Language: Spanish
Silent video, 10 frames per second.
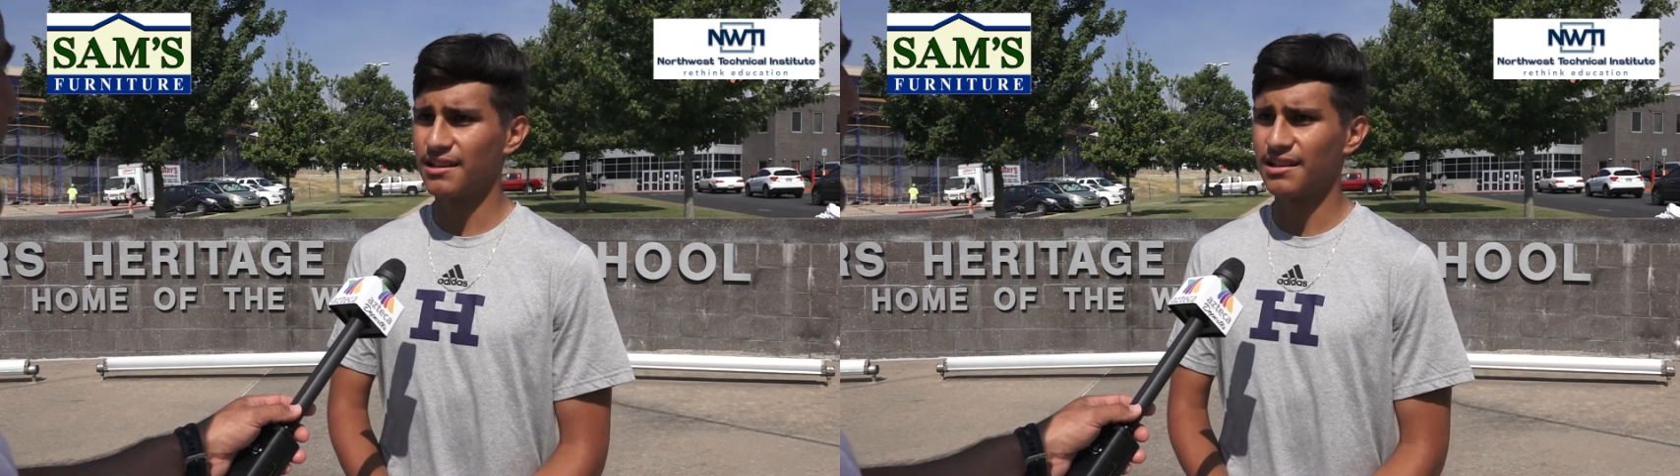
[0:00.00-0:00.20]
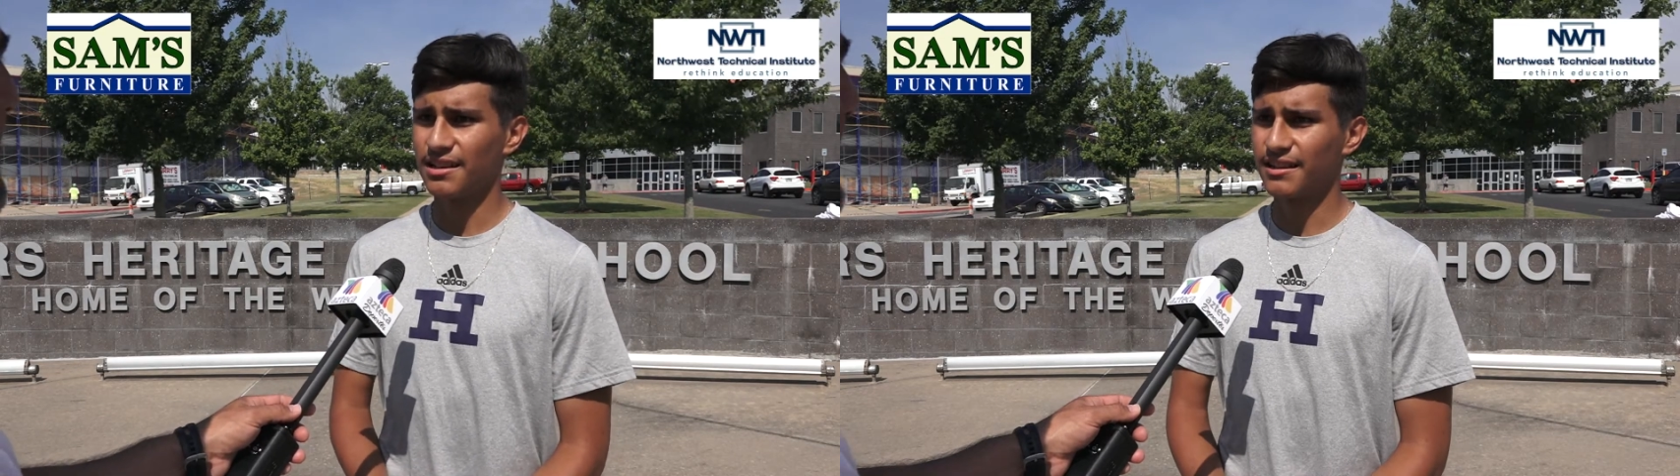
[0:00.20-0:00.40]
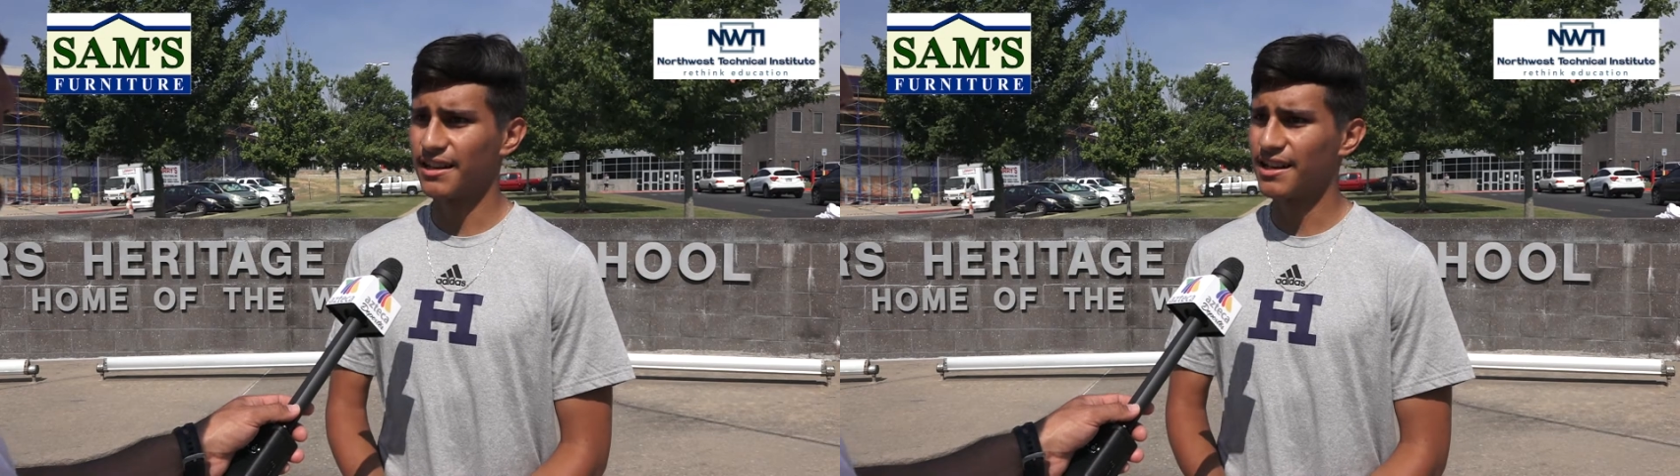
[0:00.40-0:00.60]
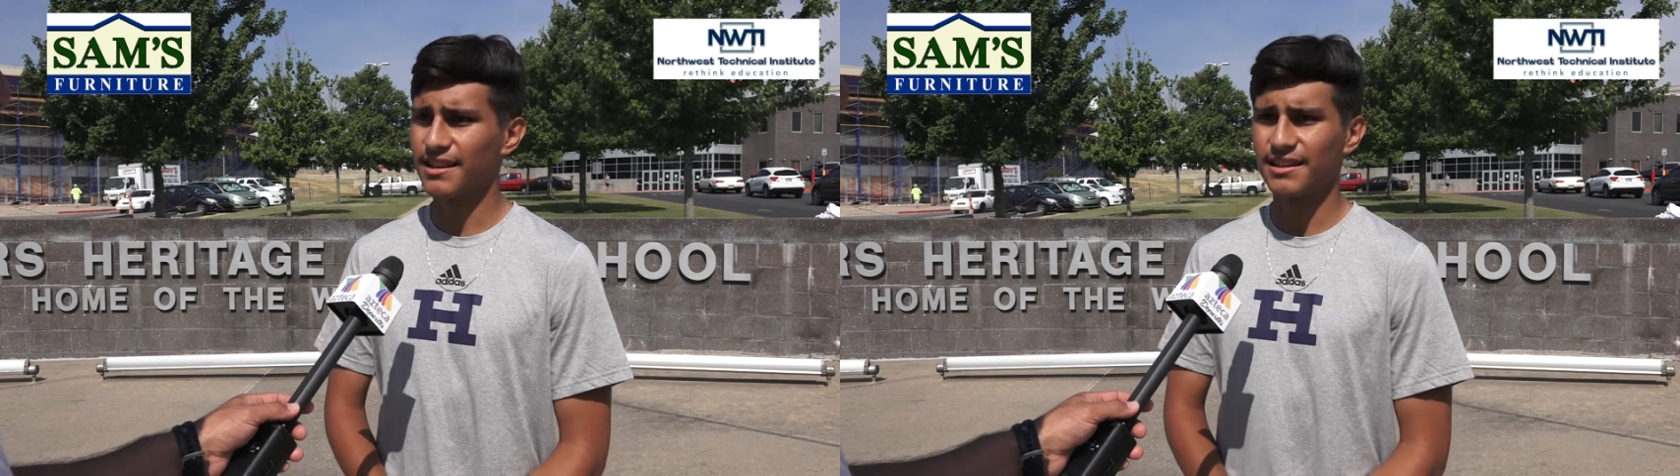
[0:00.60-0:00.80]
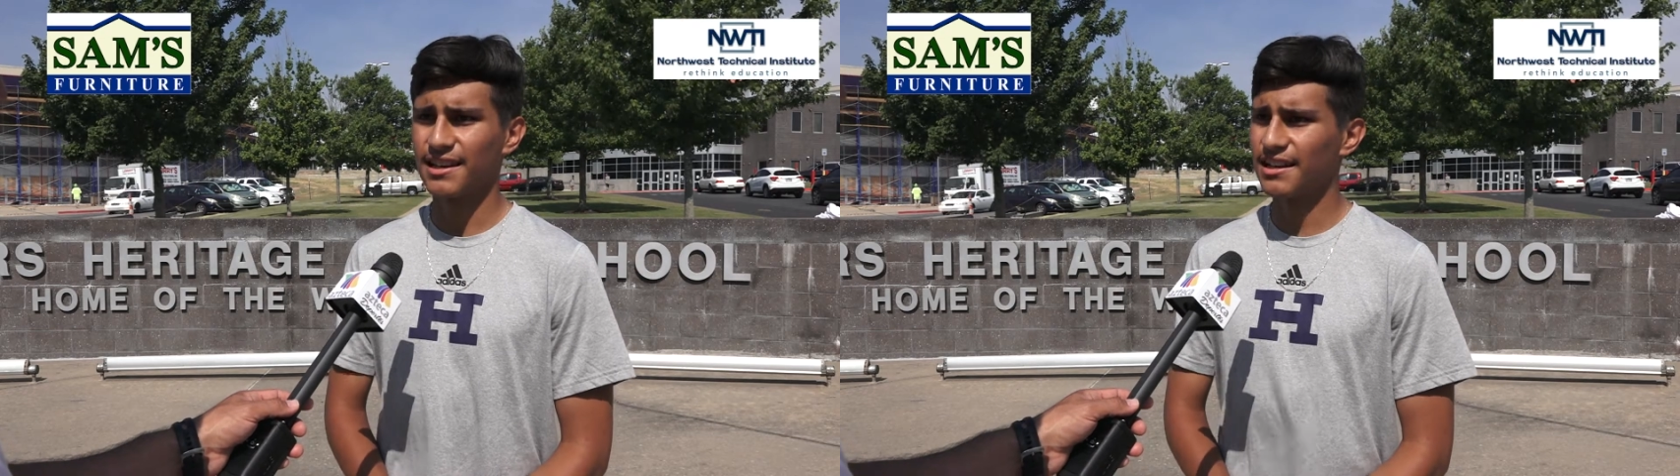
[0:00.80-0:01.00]

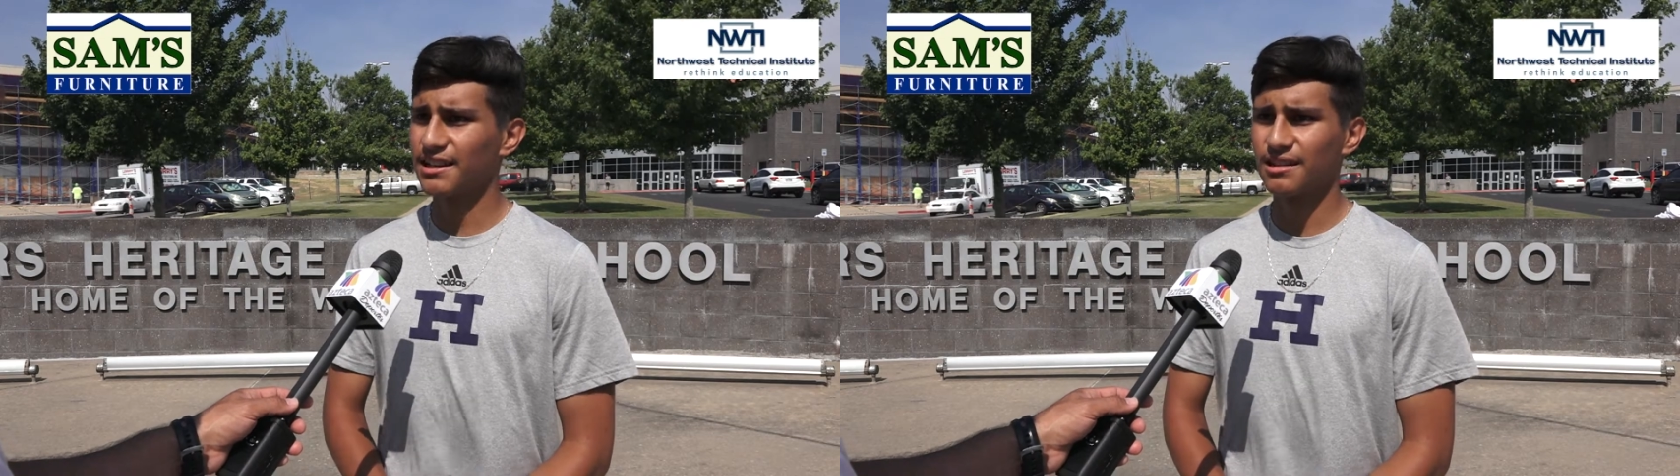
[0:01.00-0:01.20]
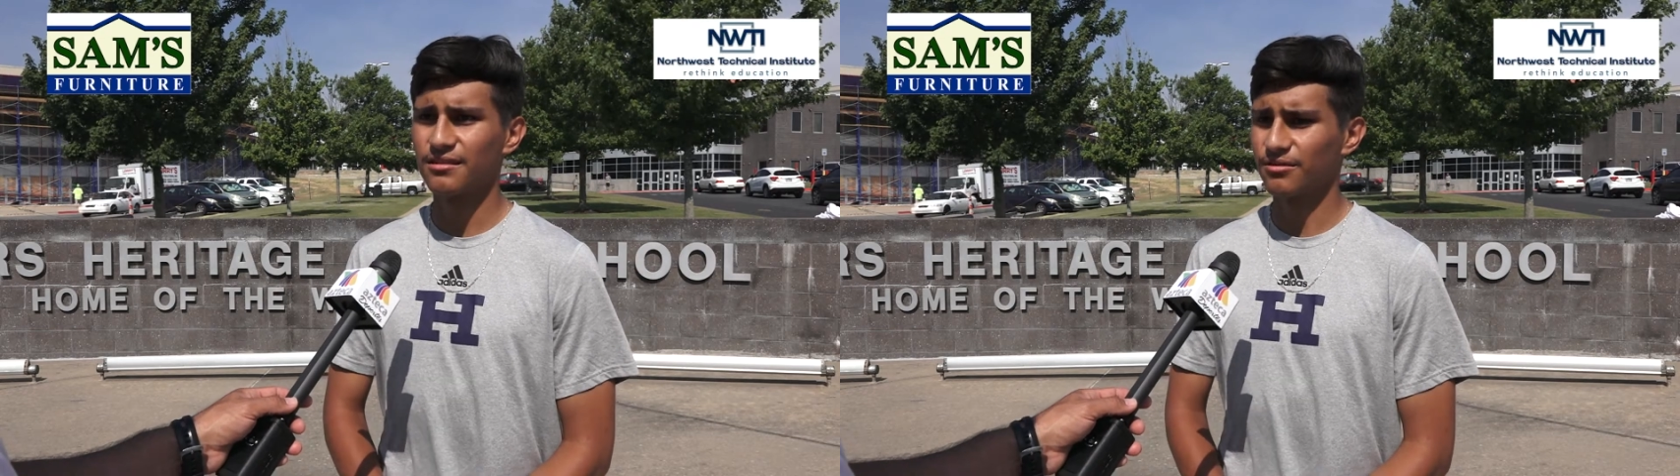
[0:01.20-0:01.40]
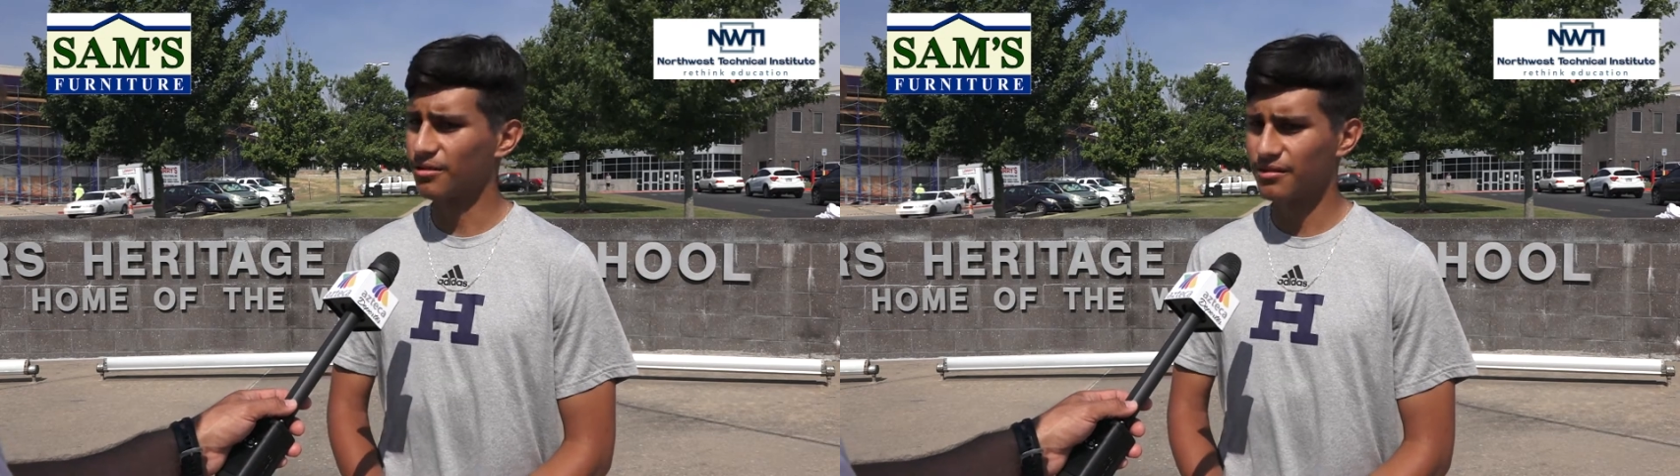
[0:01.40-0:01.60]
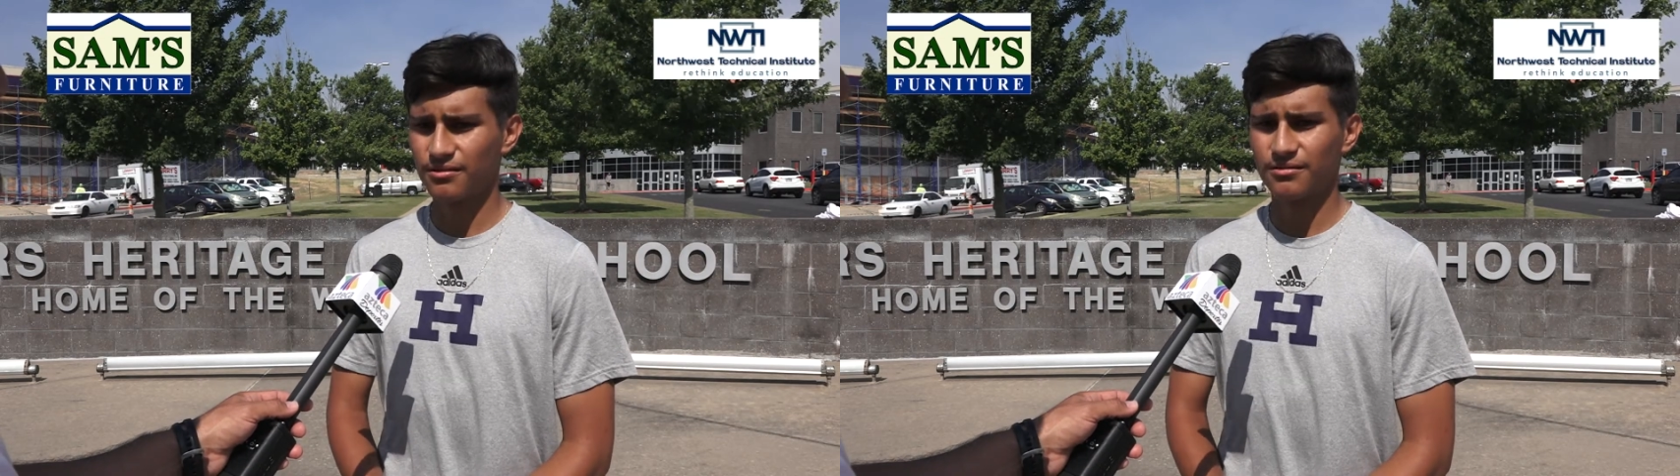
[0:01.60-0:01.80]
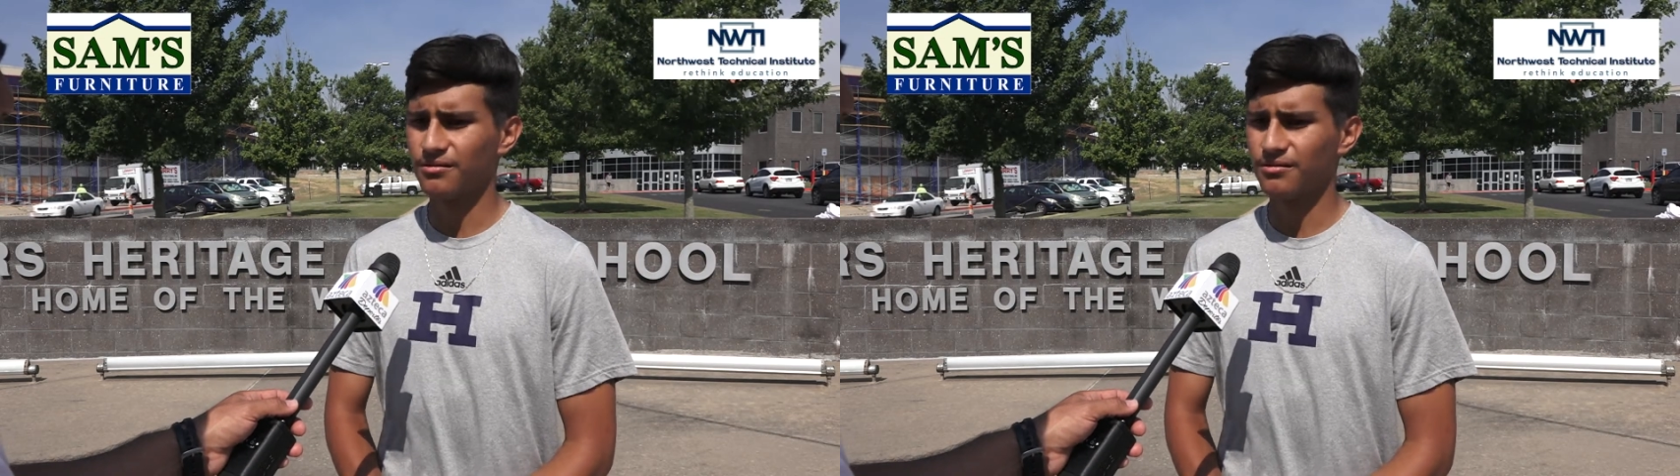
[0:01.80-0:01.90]
Inglaterra, Italia, donde,